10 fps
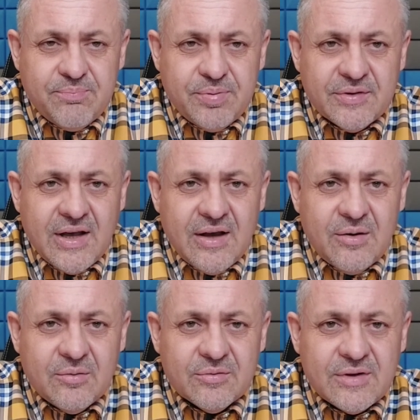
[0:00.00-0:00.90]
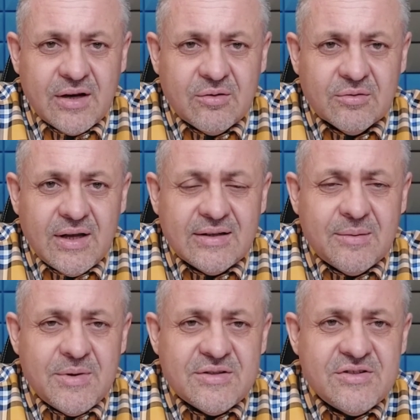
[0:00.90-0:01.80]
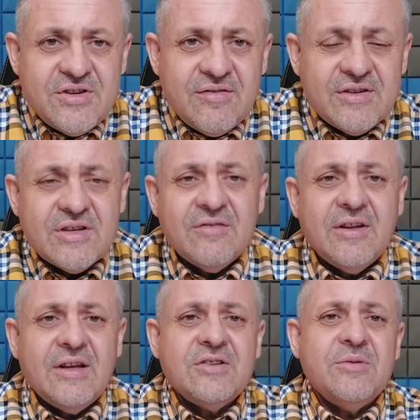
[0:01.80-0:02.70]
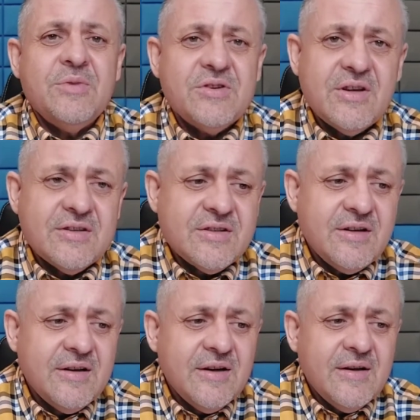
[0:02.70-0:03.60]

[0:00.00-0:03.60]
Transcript: podają taką datę między 9 a 12 miesięcy.